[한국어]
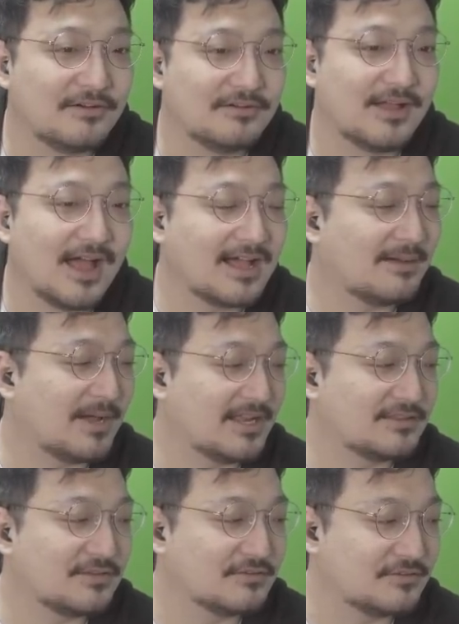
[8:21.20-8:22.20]
아까
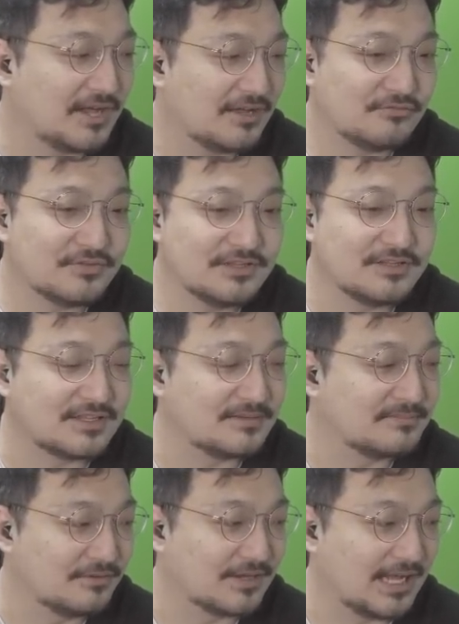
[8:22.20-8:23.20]
말했던 그런 한국인 느낌.
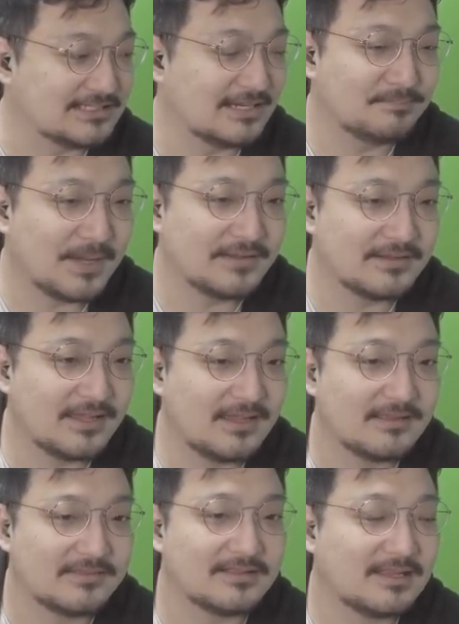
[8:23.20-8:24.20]
가장 빠르게
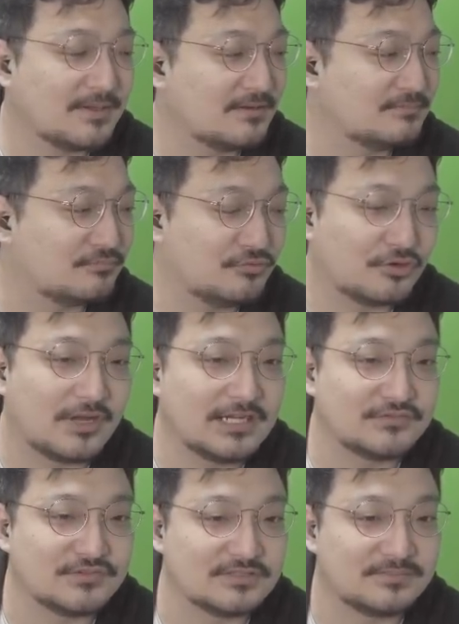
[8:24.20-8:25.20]
상대방을 무력화할 수 있는